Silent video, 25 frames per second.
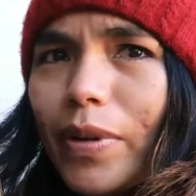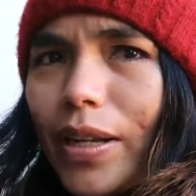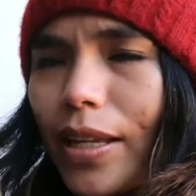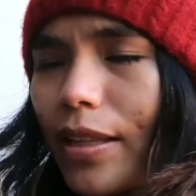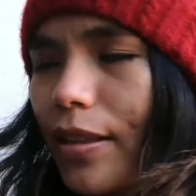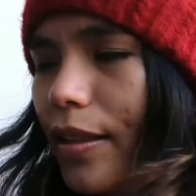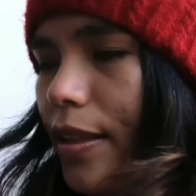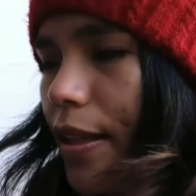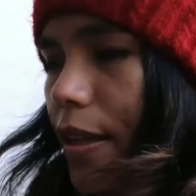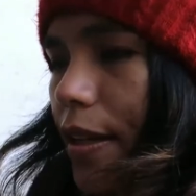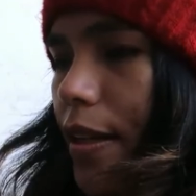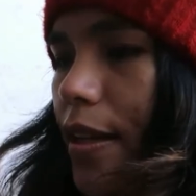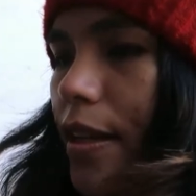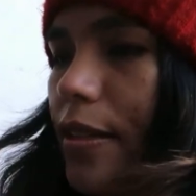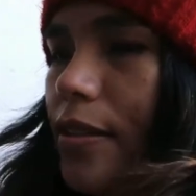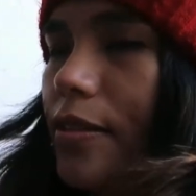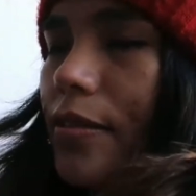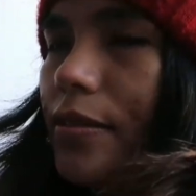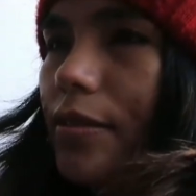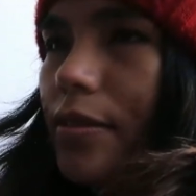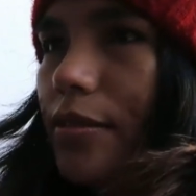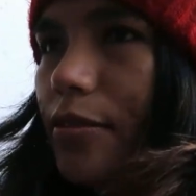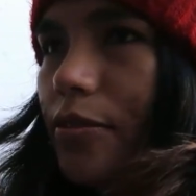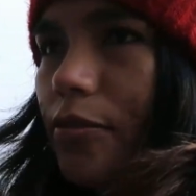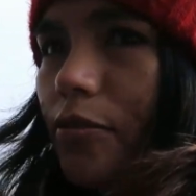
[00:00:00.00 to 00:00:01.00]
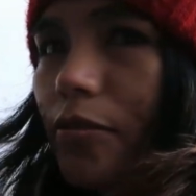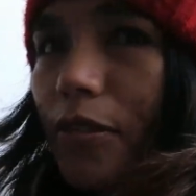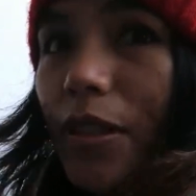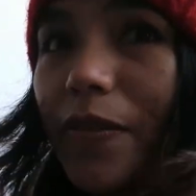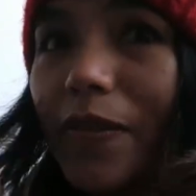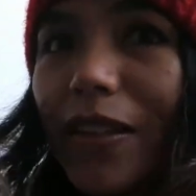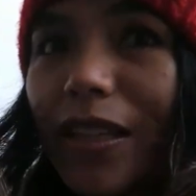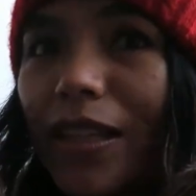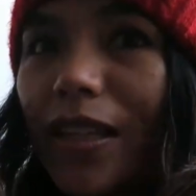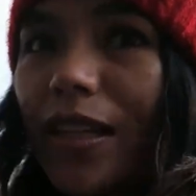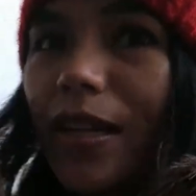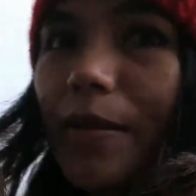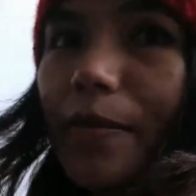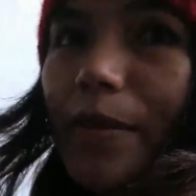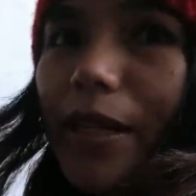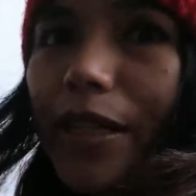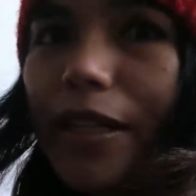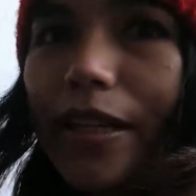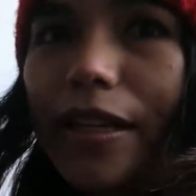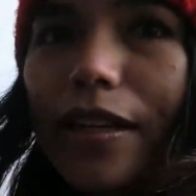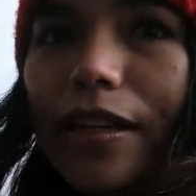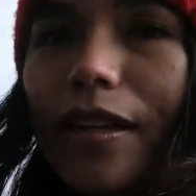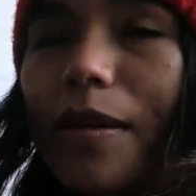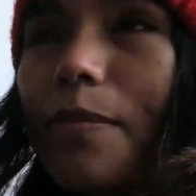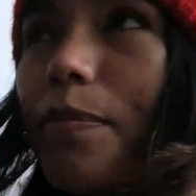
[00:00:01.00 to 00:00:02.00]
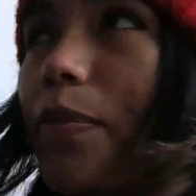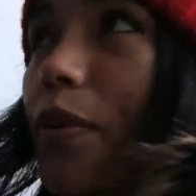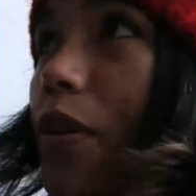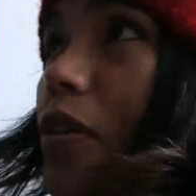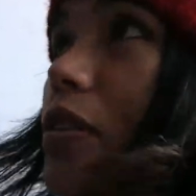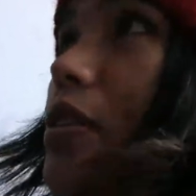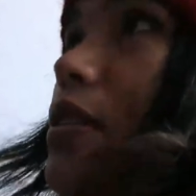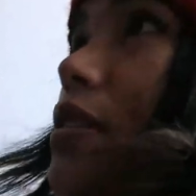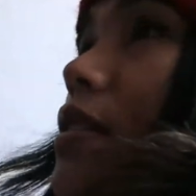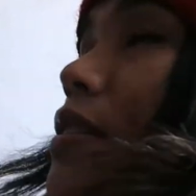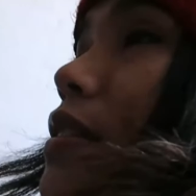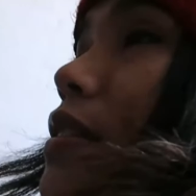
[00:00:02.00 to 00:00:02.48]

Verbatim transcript: plan de las 9 de la mañana prox.